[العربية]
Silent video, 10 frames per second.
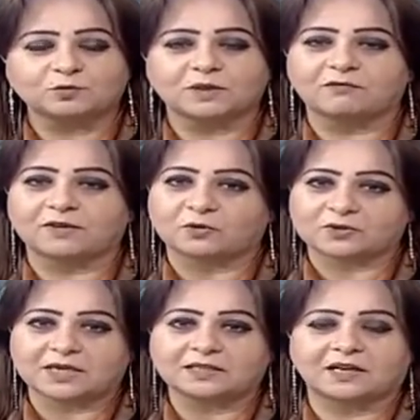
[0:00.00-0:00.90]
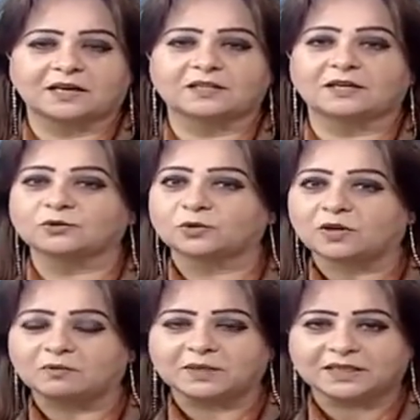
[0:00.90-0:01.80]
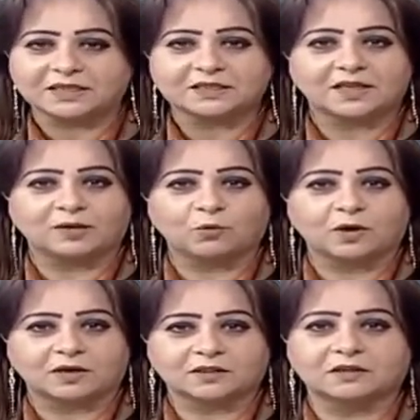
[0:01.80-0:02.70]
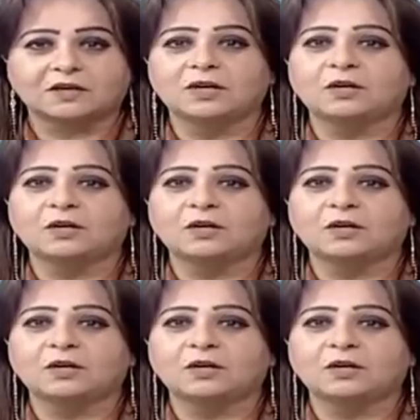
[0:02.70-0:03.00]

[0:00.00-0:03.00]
ومن الفيروسات التي لا ترى بالعين المجردة